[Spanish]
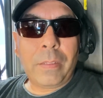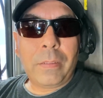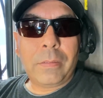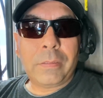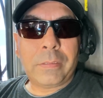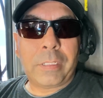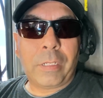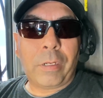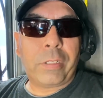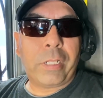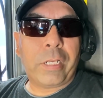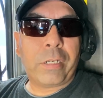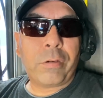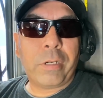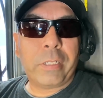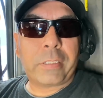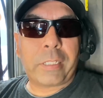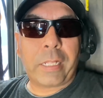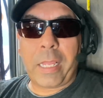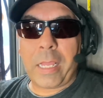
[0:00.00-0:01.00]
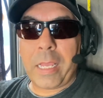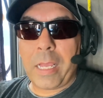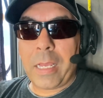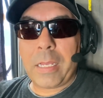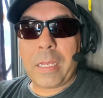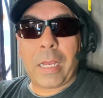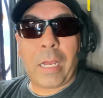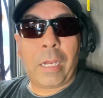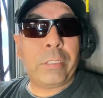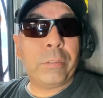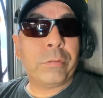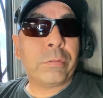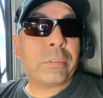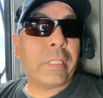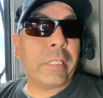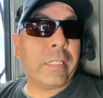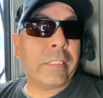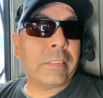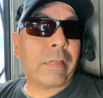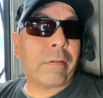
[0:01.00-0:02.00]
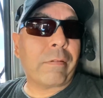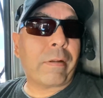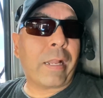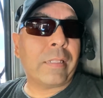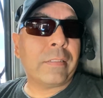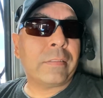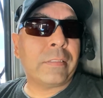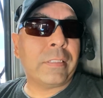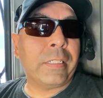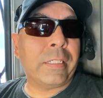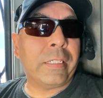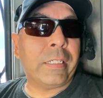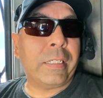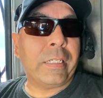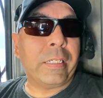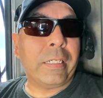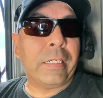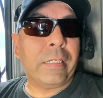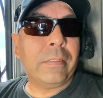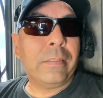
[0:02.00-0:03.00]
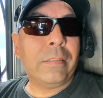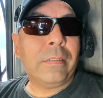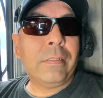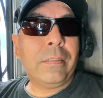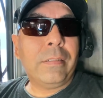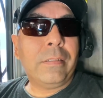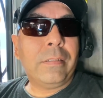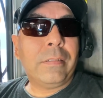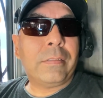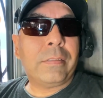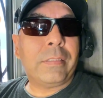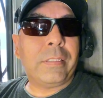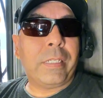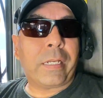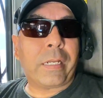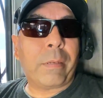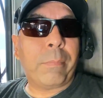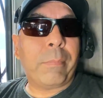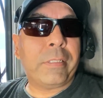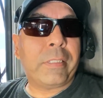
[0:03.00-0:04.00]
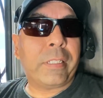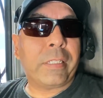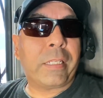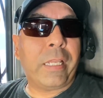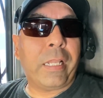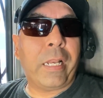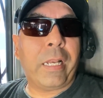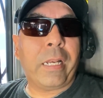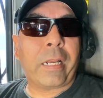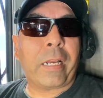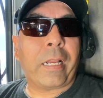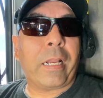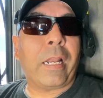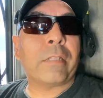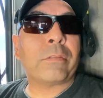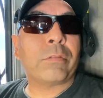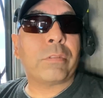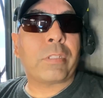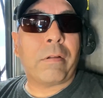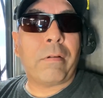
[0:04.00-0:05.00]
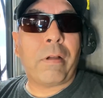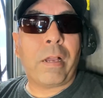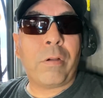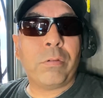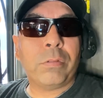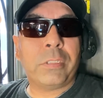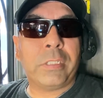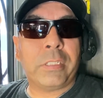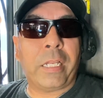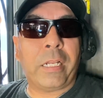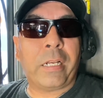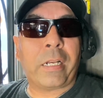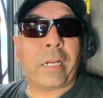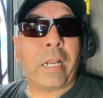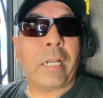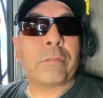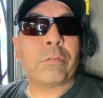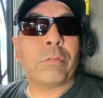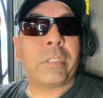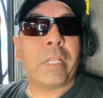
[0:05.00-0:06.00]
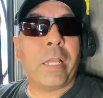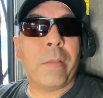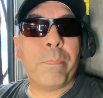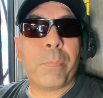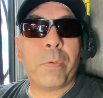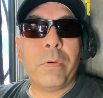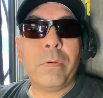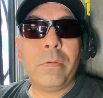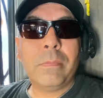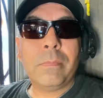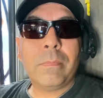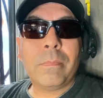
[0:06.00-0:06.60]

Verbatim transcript: Se los dejo de tarea, ahí ustedes sabrán si si realmente quieren regalar su trabajo, si quieren regalar su tiempo.